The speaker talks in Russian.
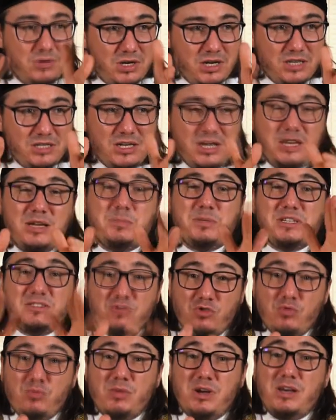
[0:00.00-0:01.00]
Христиане
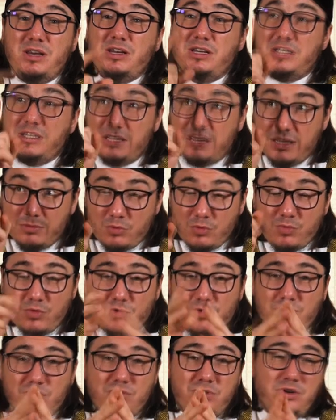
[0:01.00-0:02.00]
по-своему молились, одному
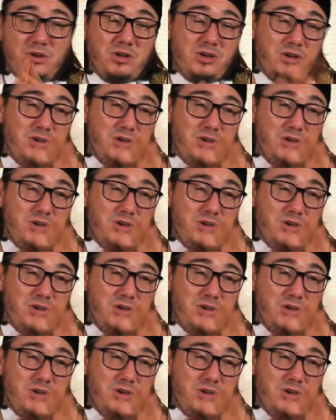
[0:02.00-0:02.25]
Богу.